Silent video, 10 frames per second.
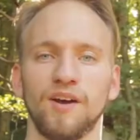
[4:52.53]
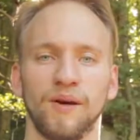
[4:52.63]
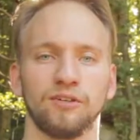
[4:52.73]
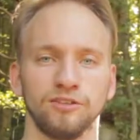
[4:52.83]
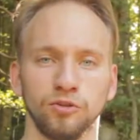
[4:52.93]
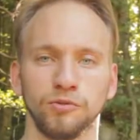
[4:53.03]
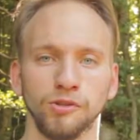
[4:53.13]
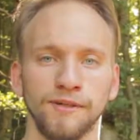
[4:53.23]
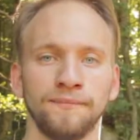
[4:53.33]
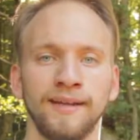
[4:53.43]
wäre mein Kostüm
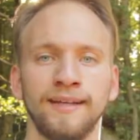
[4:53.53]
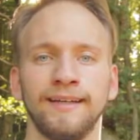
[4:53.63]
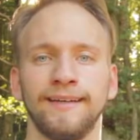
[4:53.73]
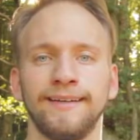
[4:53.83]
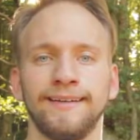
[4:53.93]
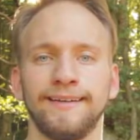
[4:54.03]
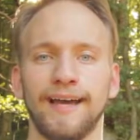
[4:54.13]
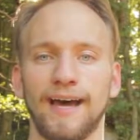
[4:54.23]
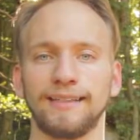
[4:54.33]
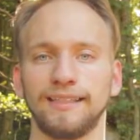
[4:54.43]
schön
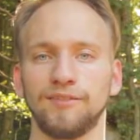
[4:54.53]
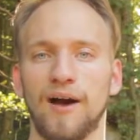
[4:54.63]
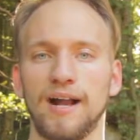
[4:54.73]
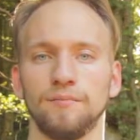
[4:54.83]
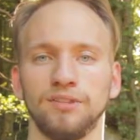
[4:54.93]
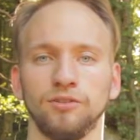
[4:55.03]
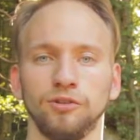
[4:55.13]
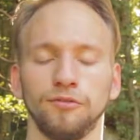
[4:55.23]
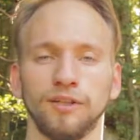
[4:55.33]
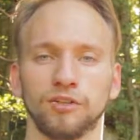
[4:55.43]
ja, das war halt ein bisschen
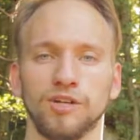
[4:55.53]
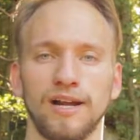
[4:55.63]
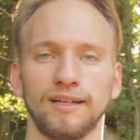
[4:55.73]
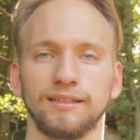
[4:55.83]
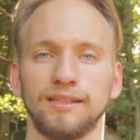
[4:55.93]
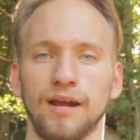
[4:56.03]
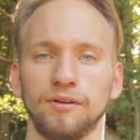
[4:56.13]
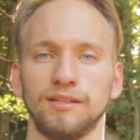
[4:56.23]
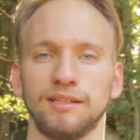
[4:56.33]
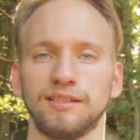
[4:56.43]
unzufriedenstellend,
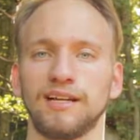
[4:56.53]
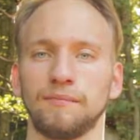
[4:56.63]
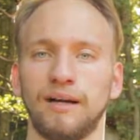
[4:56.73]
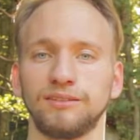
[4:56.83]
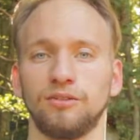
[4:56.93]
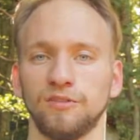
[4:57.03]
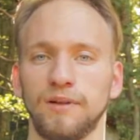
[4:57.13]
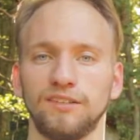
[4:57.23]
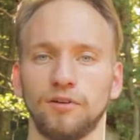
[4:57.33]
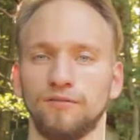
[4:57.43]
dadurch, dass halt die meisten
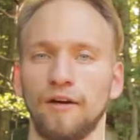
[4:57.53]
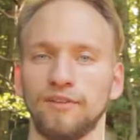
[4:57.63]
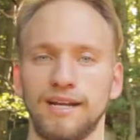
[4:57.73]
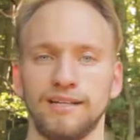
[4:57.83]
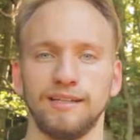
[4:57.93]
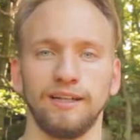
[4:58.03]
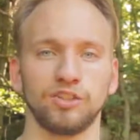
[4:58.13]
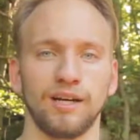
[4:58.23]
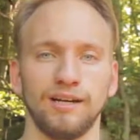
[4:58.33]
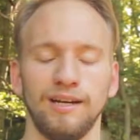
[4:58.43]
Cosplays von waffenähnlichen
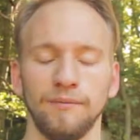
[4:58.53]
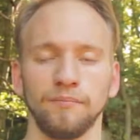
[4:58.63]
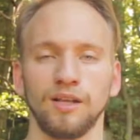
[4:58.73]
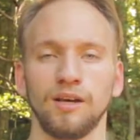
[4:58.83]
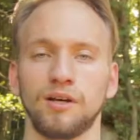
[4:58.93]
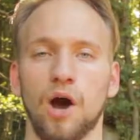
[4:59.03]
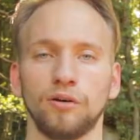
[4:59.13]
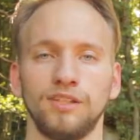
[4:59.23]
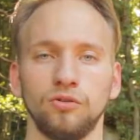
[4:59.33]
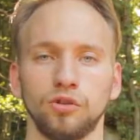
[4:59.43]
Gegenständen leben.
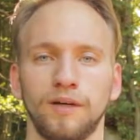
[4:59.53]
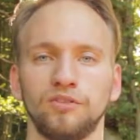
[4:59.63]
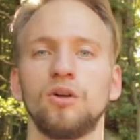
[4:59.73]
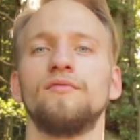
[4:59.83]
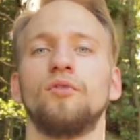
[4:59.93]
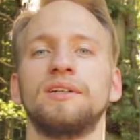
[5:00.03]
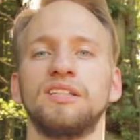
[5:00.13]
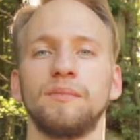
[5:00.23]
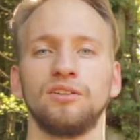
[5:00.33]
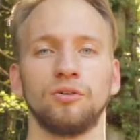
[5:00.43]
Auch die YouTuber sollten wohl
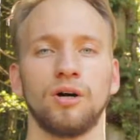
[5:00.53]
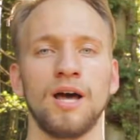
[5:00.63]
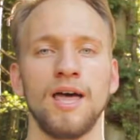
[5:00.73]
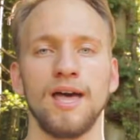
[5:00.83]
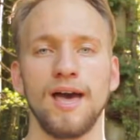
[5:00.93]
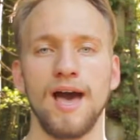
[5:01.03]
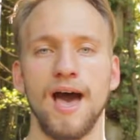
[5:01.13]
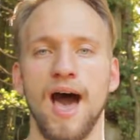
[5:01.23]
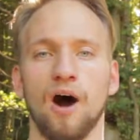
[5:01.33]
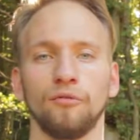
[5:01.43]
nicht mehr so
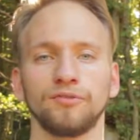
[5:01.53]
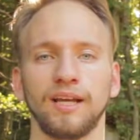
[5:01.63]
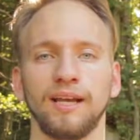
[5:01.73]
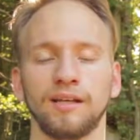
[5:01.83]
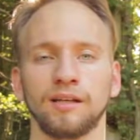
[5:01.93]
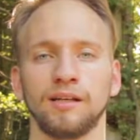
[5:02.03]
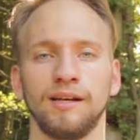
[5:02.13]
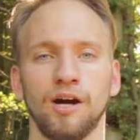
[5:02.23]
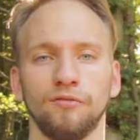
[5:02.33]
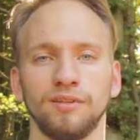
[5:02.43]
äh, auftreten
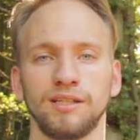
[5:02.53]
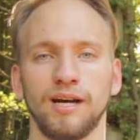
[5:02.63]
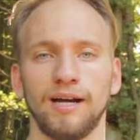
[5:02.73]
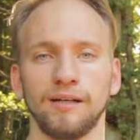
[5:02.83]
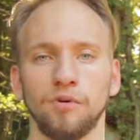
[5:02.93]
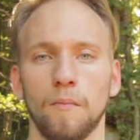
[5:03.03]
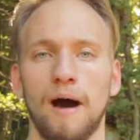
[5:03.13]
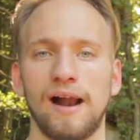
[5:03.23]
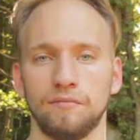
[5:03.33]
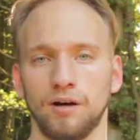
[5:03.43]
in der Öffentlichkeit im
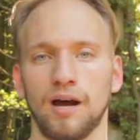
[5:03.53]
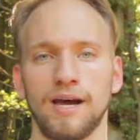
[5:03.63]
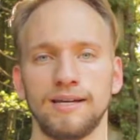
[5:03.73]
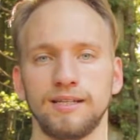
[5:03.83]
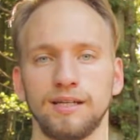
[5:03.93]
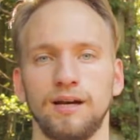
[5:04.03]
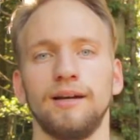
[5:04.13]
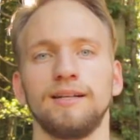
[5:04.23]
normalen Bereich. Äh,